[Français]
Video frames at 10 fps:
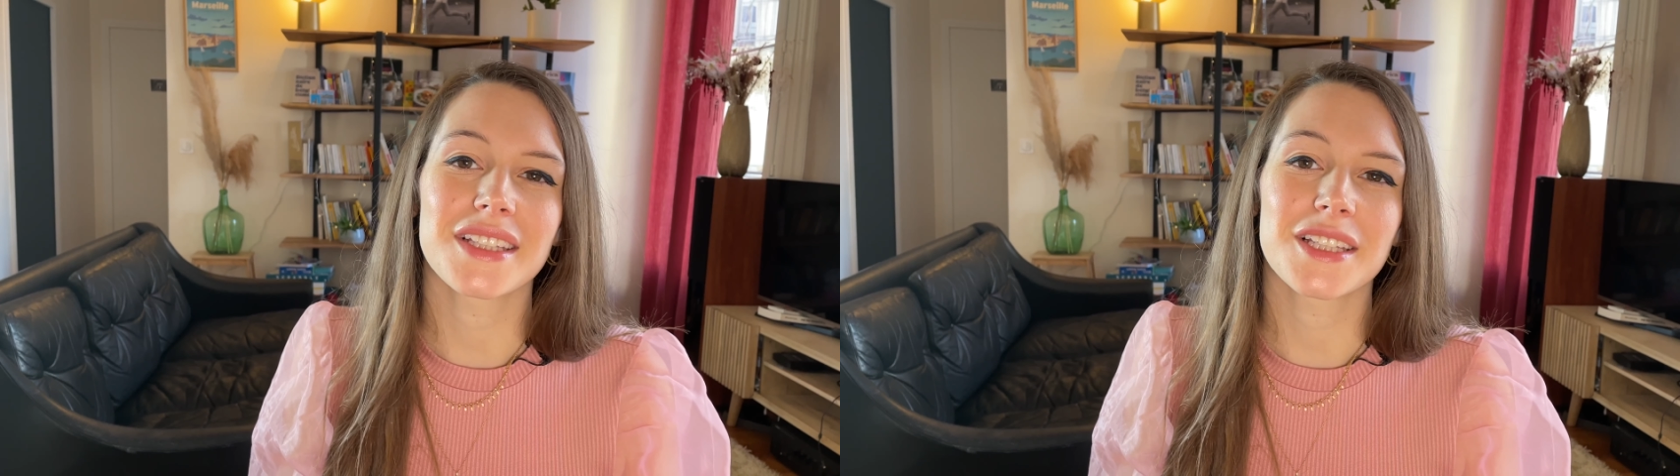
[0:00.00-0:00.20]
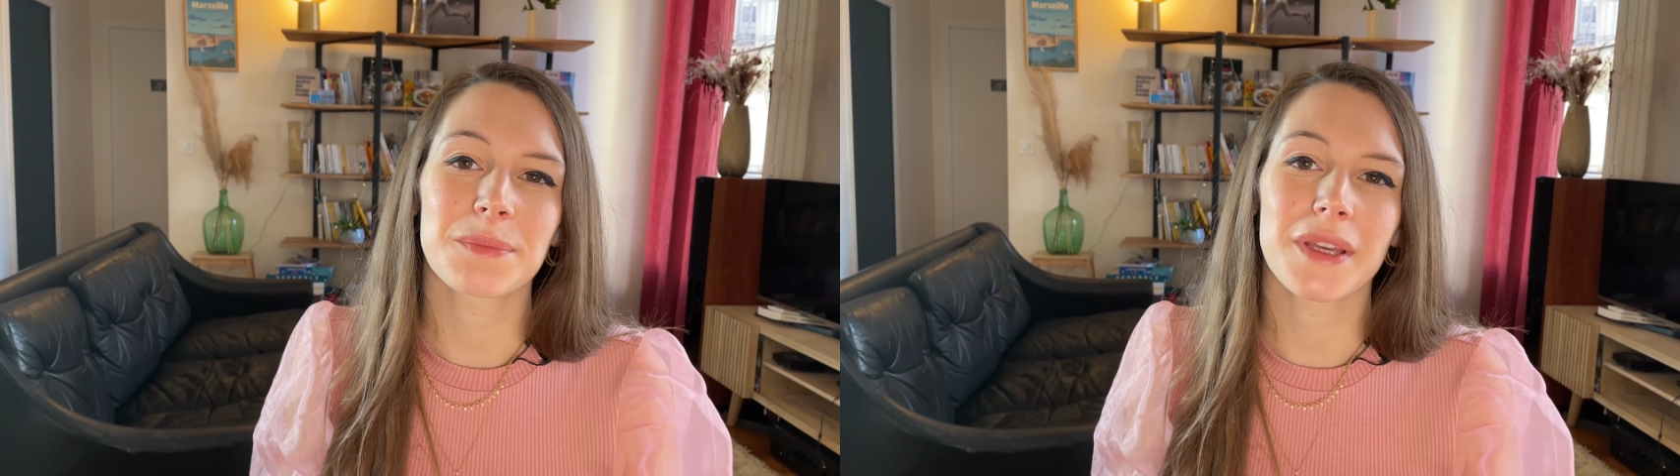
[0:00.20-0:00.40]

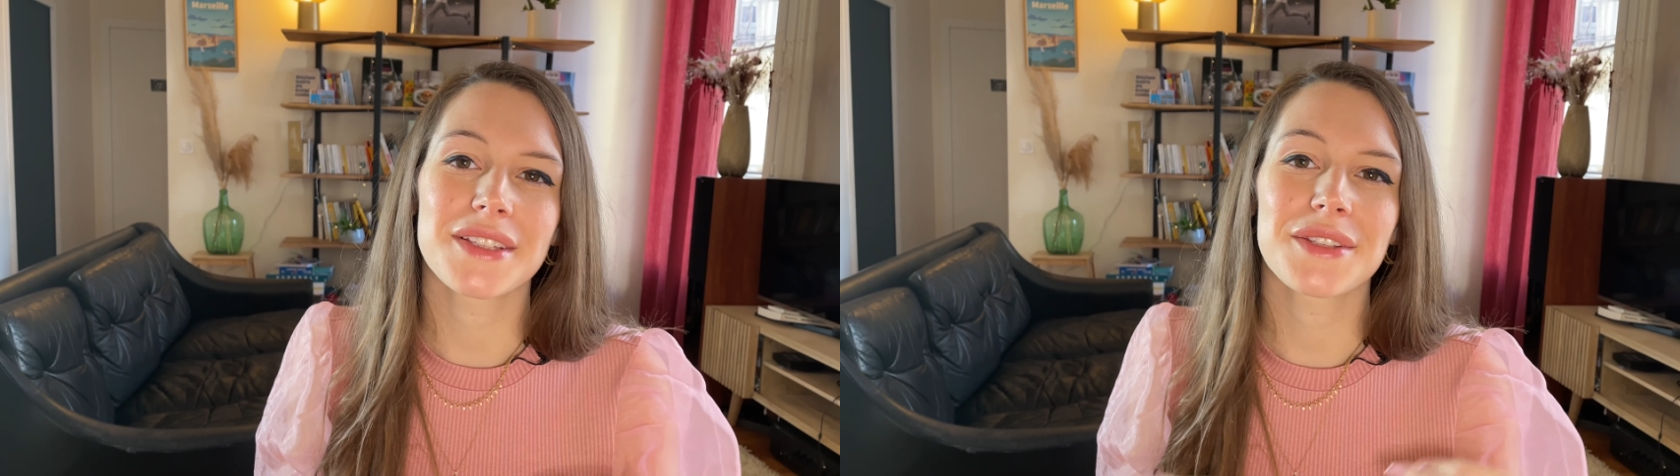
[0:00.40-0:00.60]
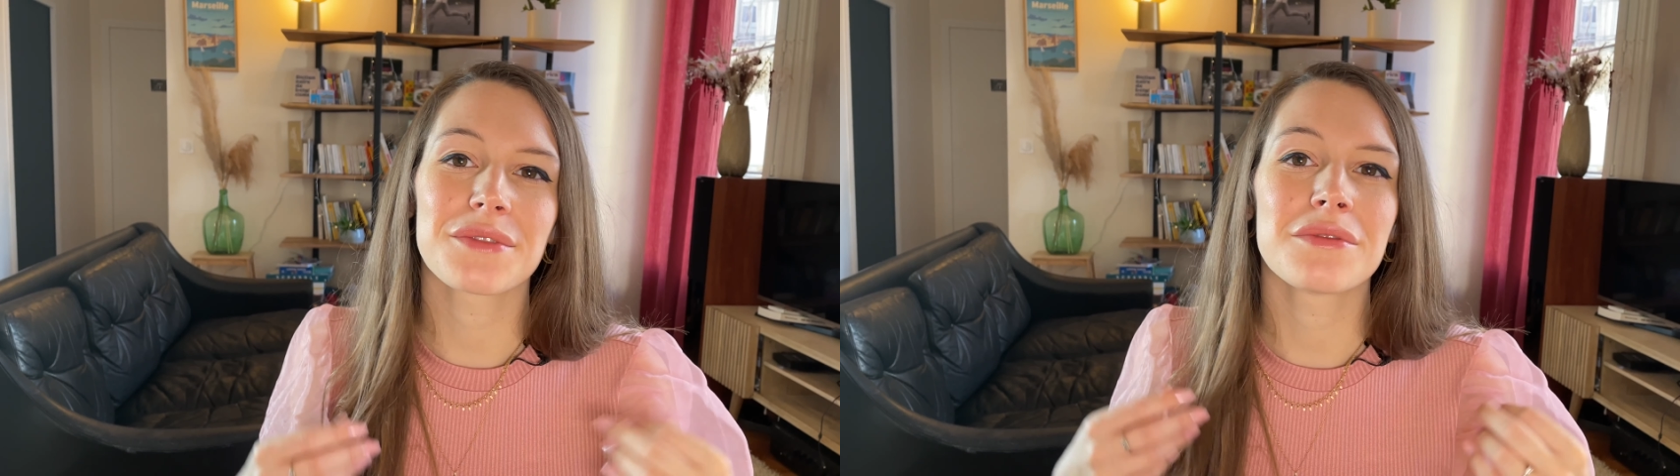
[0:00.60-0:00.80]

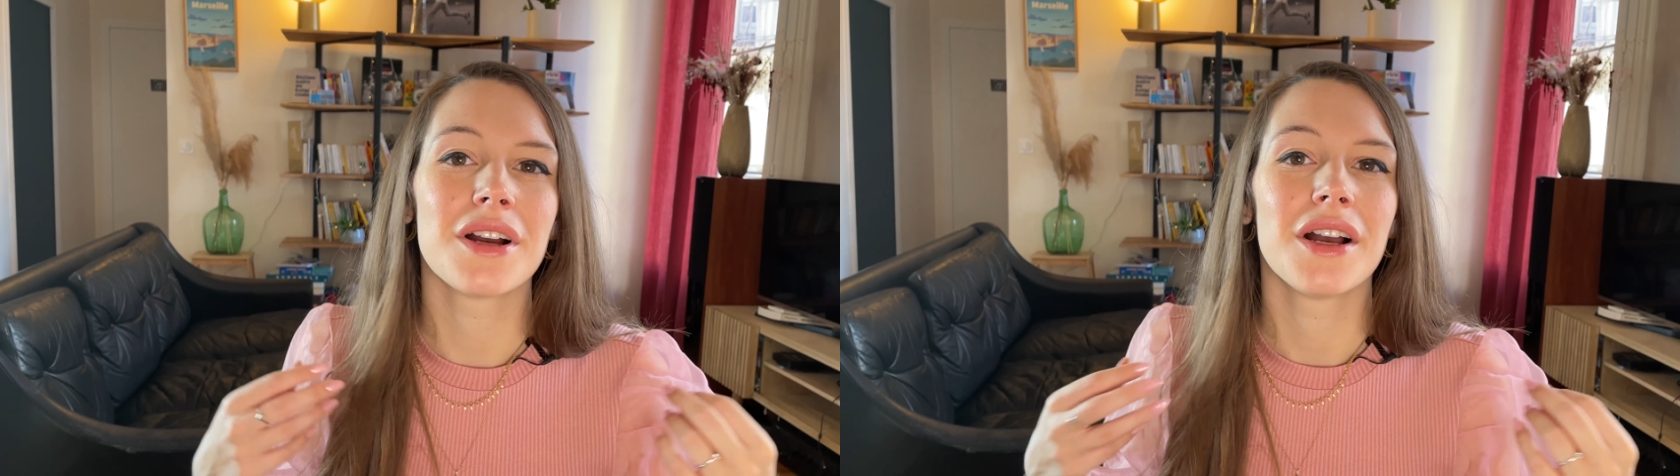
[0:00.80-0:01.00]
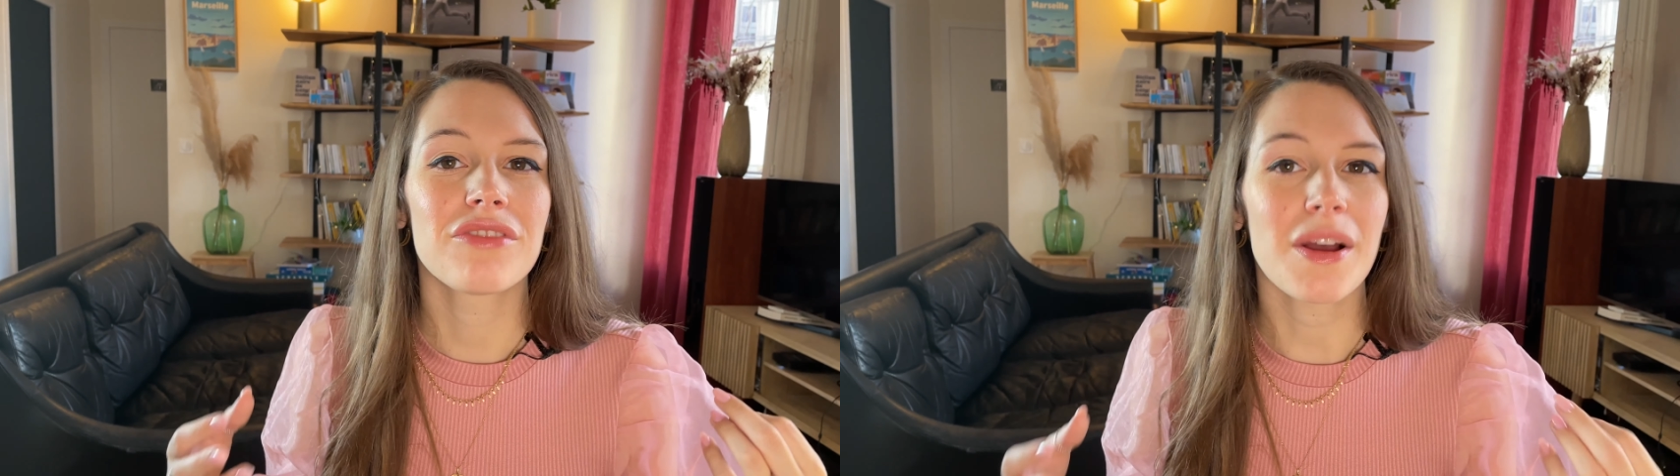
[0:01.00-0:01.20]
expression
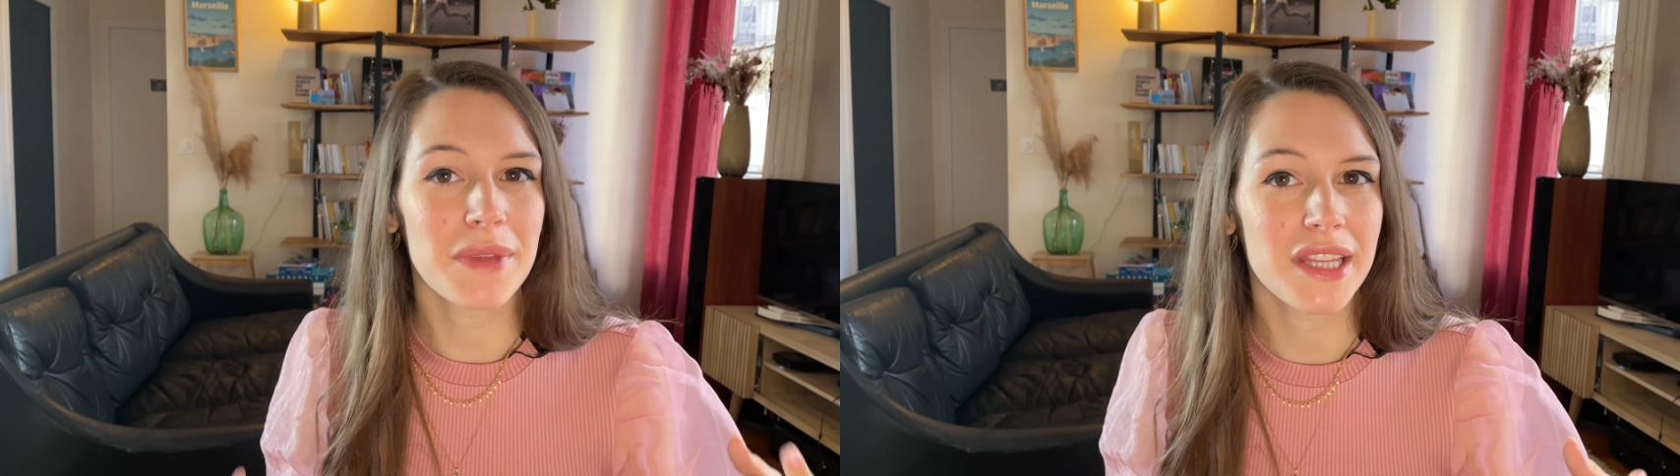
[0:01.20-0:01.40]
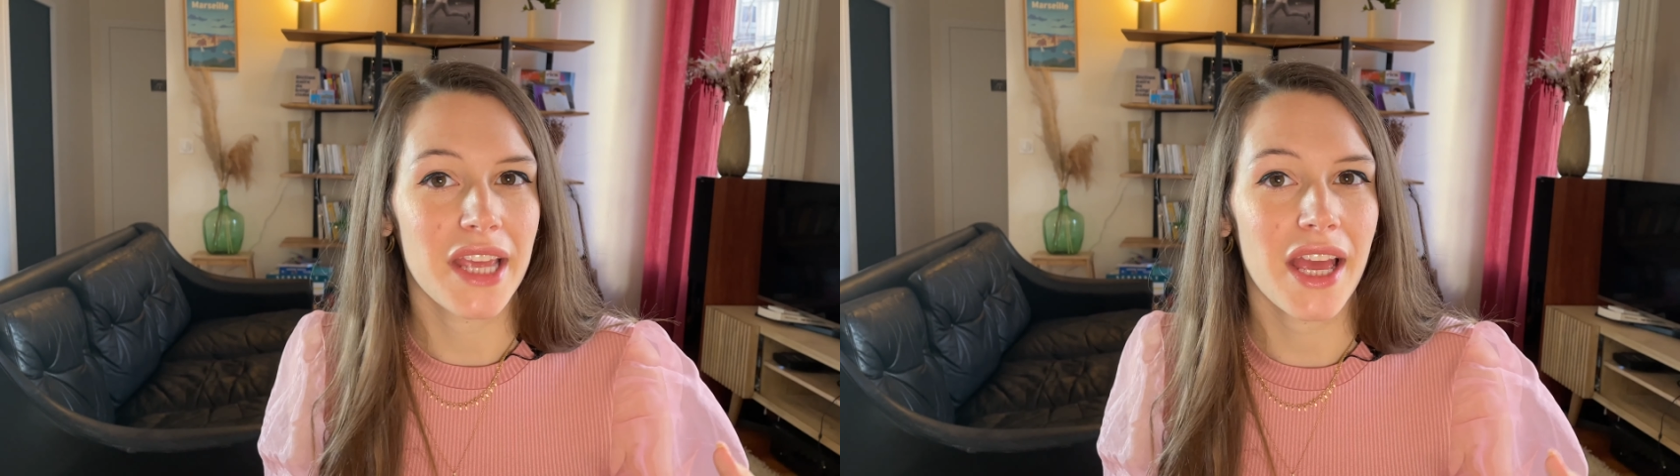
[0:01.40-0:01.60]

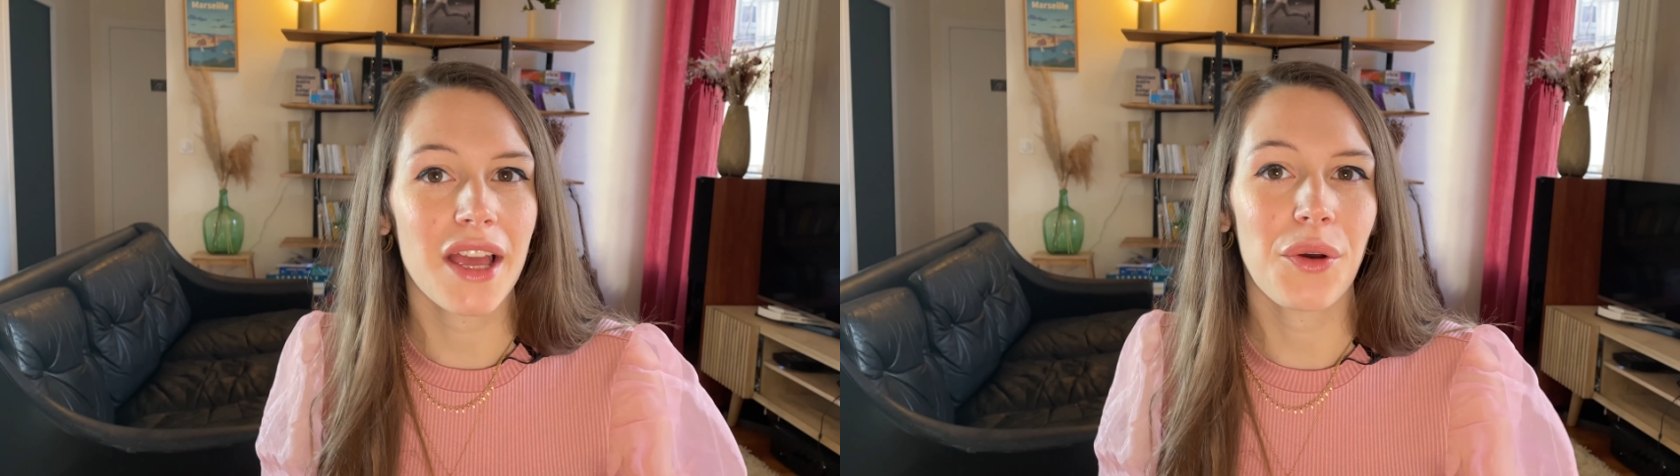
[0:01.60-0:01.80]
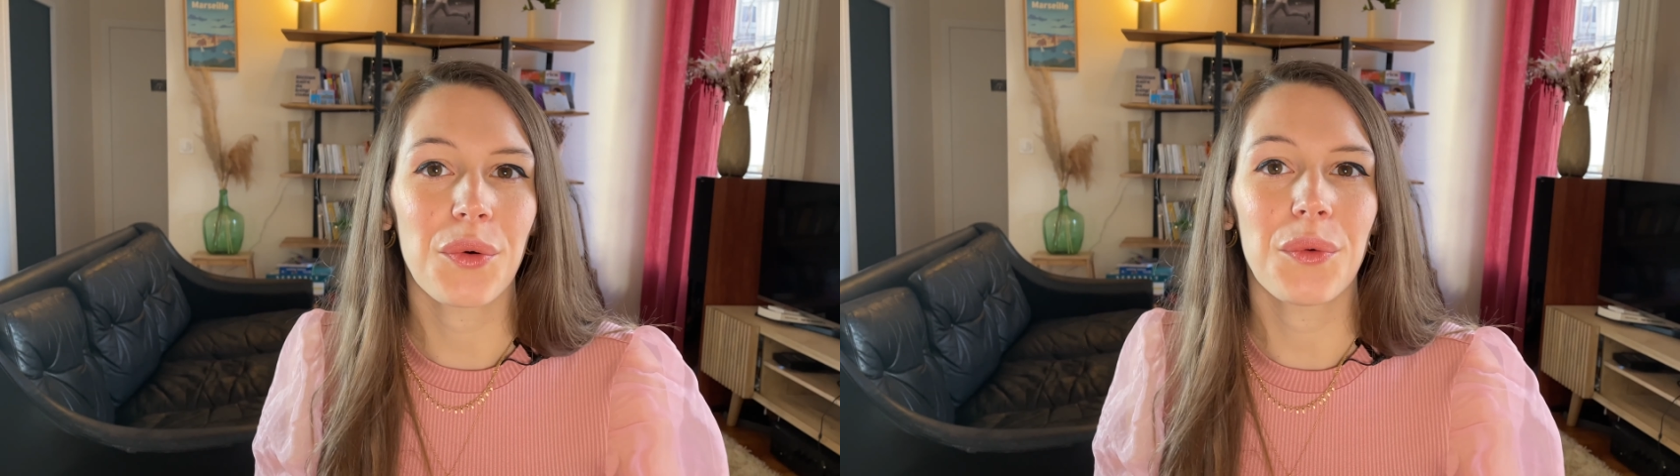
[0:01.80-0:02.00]
familière,